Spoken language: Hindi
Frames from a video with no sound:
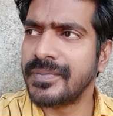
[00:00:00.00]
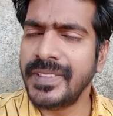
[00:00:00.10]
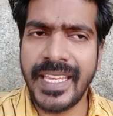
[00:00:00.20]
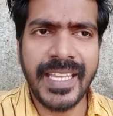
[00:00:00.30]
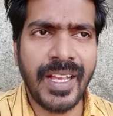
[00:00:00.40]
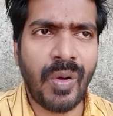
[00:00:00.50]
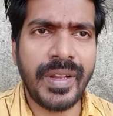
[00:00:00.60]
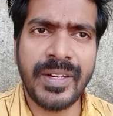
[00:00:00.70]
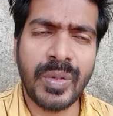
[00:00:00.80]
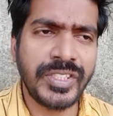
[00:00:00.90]
यही है
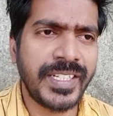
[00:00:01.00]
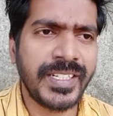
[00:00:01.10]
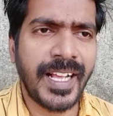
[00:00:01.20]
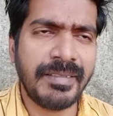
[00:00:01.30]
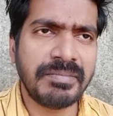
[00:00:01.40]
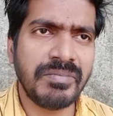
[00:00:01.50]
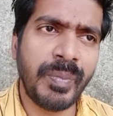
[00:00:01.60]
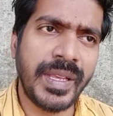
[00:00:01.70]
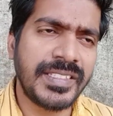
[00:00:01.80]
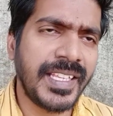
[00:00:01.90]
ऑनलाइन ऑडिशन का
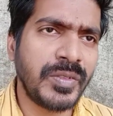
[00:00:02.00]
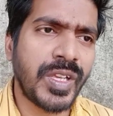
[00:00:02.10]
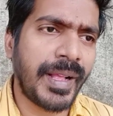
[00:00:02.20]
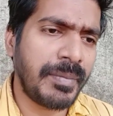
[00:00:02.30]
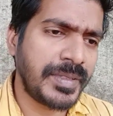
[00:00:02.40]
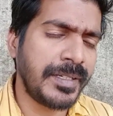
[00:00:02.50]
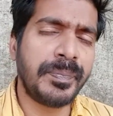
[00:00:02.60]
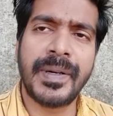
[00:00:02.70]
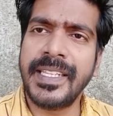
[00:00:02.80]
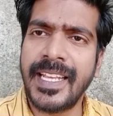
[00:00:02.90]
भेजते हैं उसके बाद आप
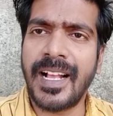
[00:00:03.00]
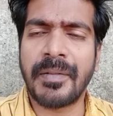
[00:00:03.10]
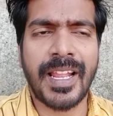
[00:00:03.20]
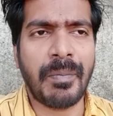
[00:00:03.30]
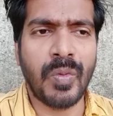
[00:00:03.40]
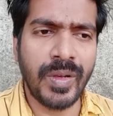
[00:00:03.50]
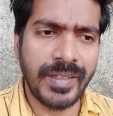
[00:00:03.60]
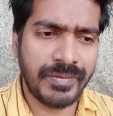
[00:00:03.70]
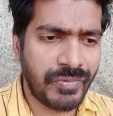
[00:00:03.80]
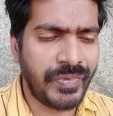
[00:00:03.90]
स्क्रिप्ट पढ़िए अगर आपको
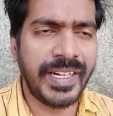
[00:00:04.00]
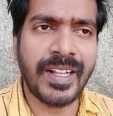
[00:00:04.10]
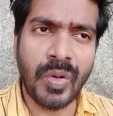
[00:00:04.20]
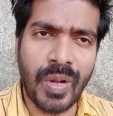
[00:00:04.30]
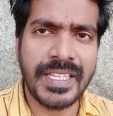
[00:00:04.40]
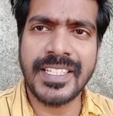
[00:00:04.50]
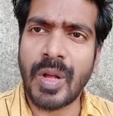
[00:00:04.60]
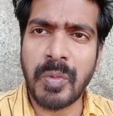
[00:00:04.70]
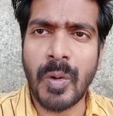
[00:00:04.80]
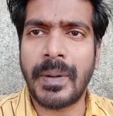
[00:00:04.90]
फील्ड का नॉलेज है तो
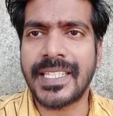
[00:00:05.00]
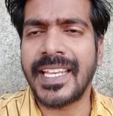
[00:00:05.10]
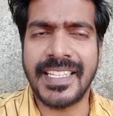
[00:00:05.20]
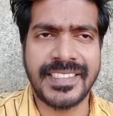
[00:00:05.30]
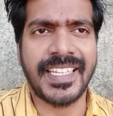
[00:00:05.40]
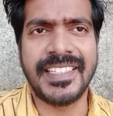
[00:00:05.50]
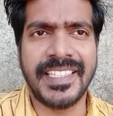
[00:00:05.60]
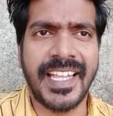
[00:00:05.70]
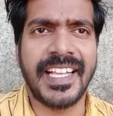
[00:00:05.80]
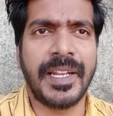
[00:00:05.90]
आपको पता है कैसे क्या
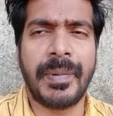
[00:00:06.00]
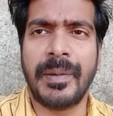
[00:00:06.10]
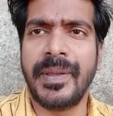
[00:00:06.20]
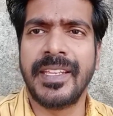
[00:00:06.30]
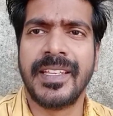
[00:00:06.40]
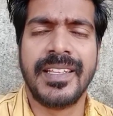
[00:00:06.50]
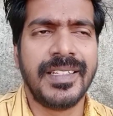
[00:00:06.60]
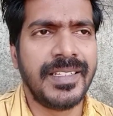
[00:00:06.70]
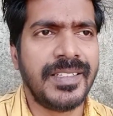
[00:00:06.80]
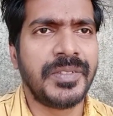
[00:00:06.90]
देना है घर पे भी
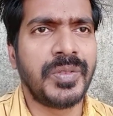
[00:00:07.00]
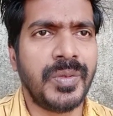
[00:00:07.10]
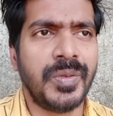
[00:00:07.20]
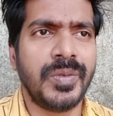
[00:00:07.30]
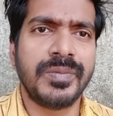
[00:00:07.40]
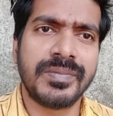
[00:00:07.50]
तो